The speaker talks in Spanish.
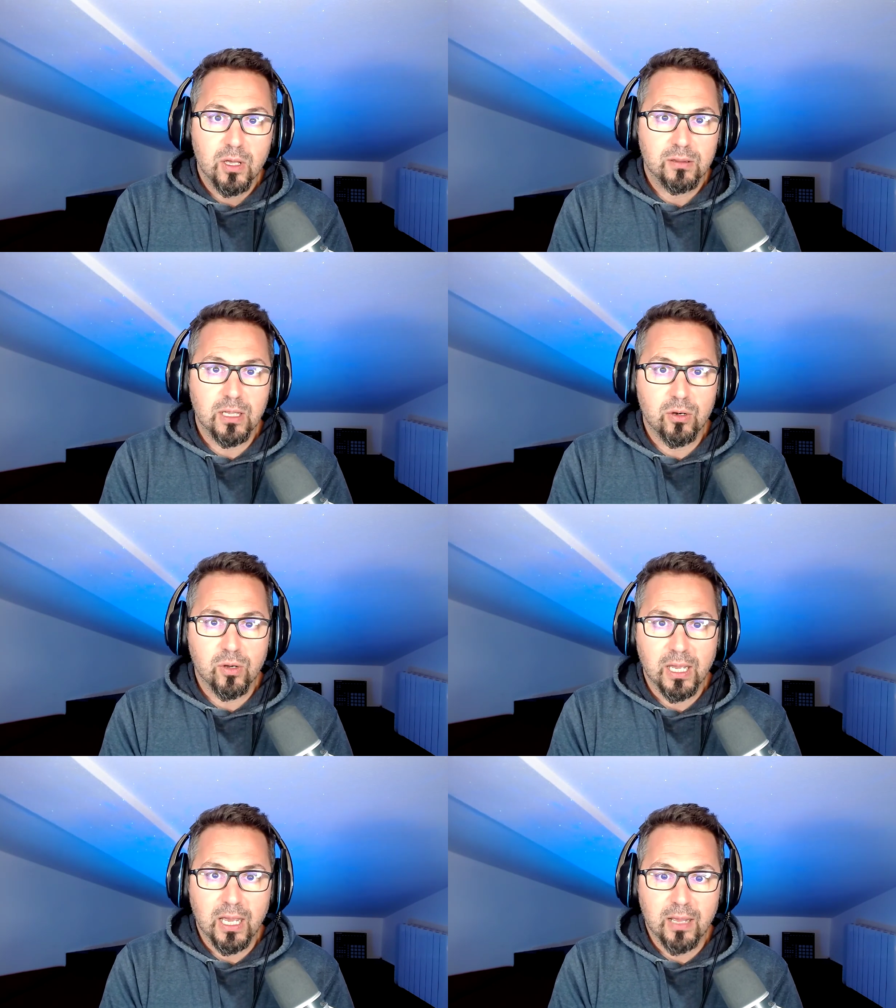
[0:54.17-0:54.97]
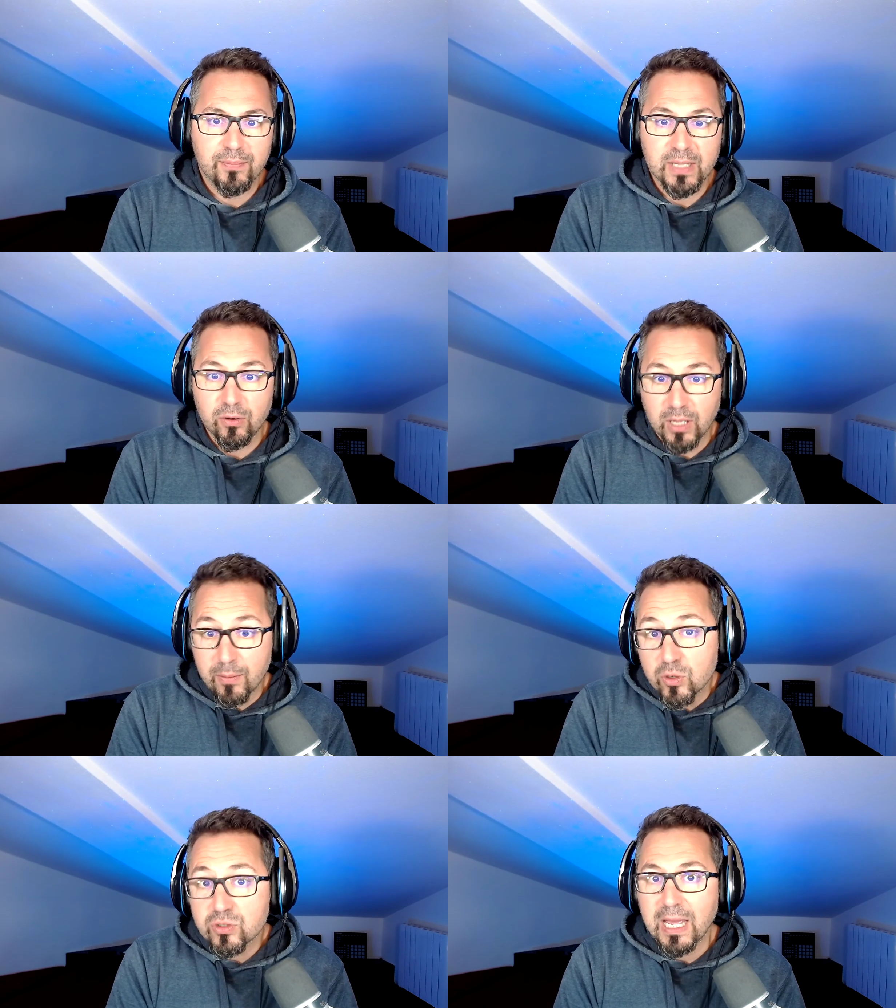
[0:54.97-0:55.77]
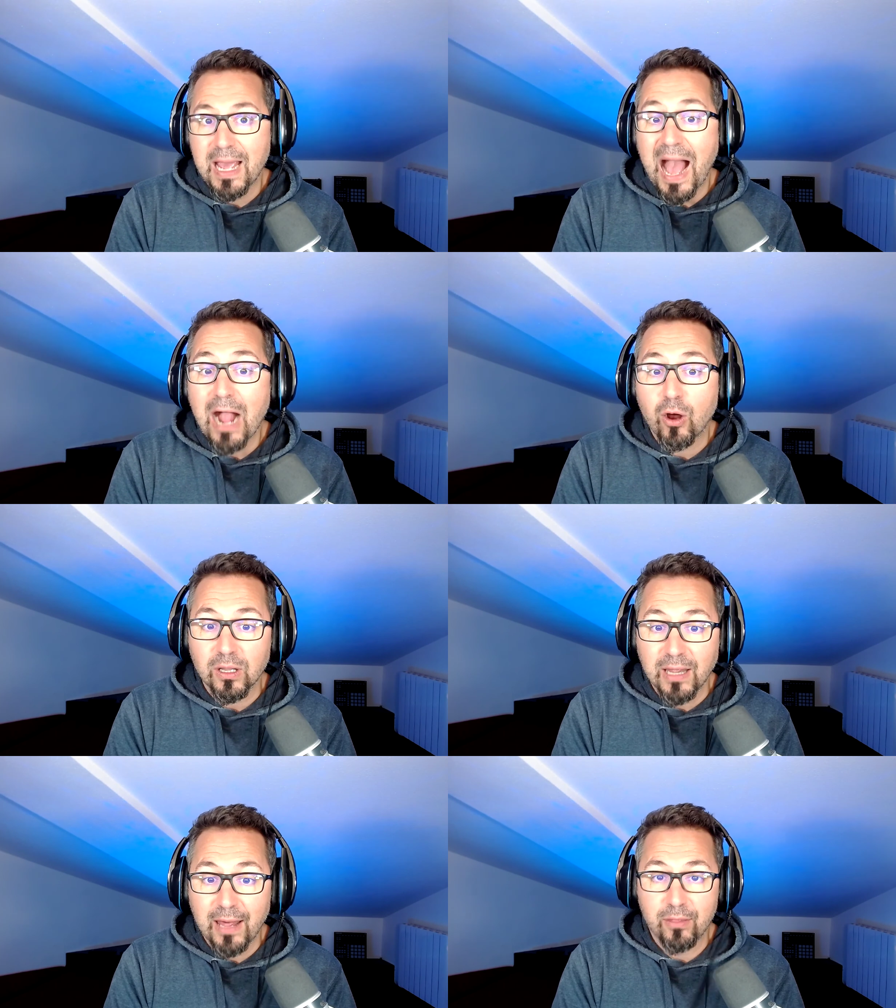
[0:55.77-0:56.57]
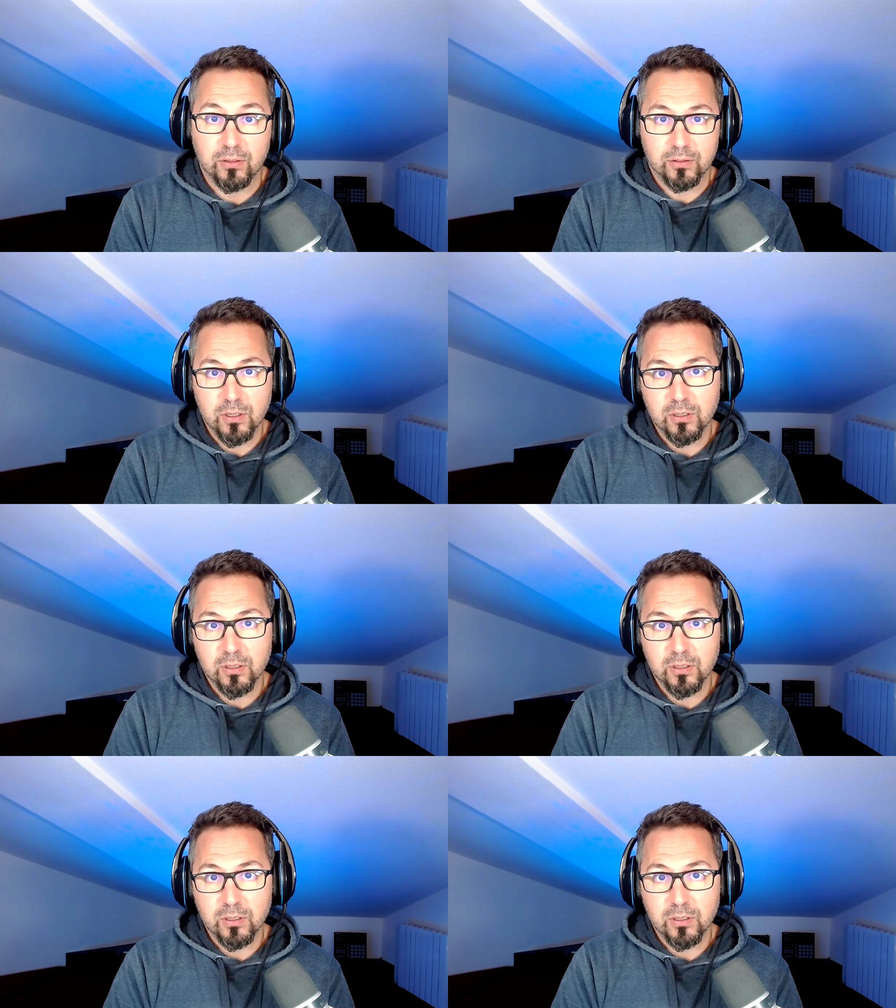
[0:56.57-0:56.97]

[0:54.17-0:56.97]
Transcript: de lo que, de lo que hemos eh, acordado,